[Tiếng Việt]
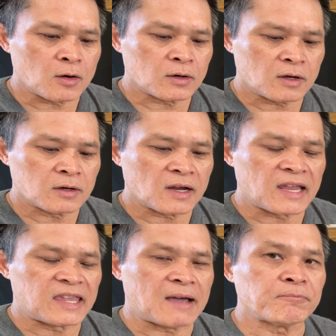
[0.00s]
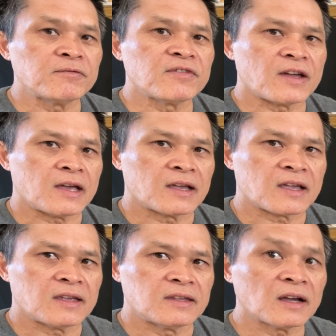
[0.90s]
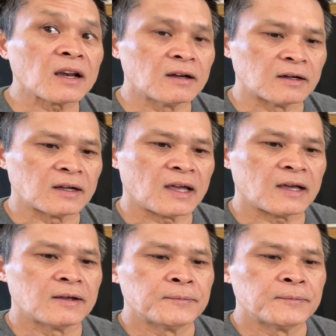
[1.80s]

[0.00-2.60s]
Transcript: nó nó nhắm về cái chất lượng ha